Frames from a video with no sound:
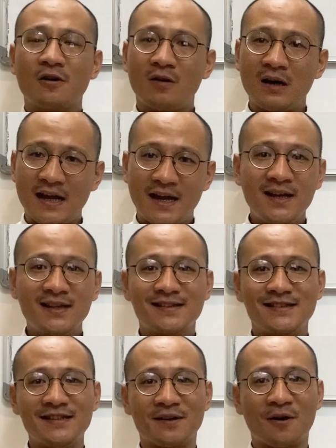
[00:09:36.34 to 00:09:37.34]
Có lẽ
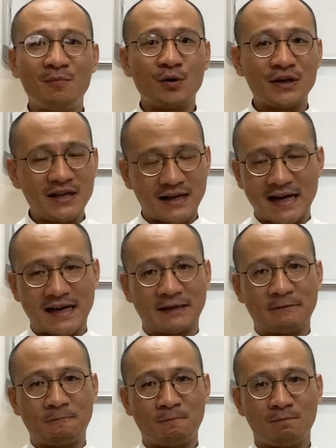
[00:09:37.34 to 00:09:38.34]
chỉ có một địa hạt
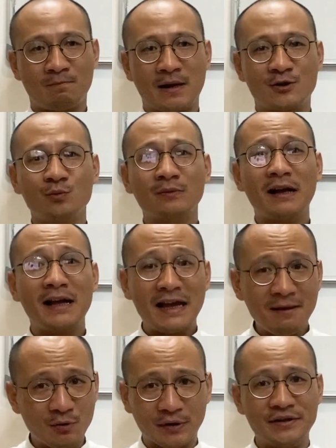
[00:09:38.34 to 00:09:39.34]
mà chúng ta
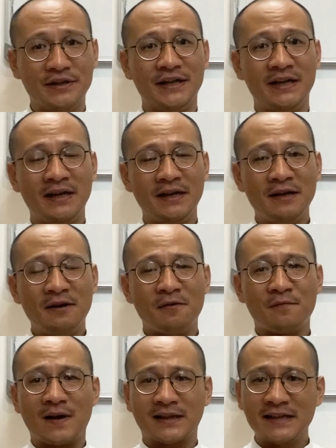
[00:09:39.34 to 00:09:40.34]
nghe một người
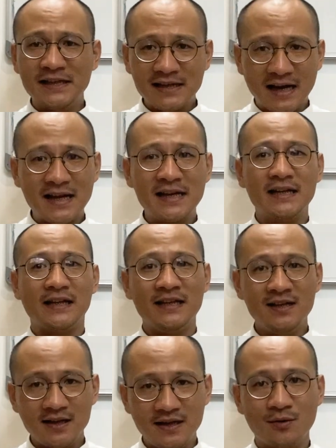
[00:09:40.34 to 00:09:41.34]
và tin ngay
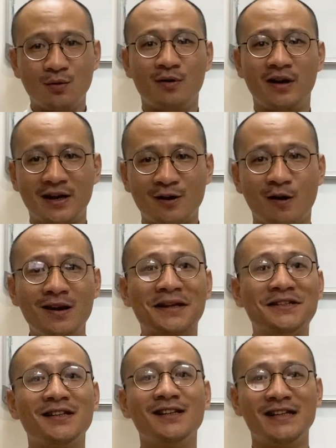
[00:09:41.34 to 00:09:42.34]
những điều người ấy nói là
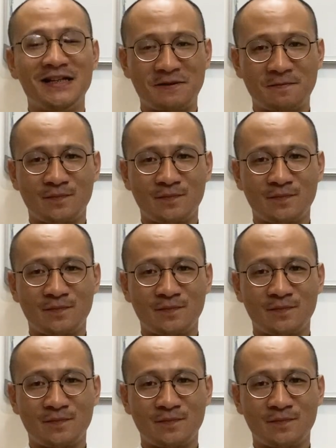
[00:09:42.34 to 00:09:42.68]
chân lý,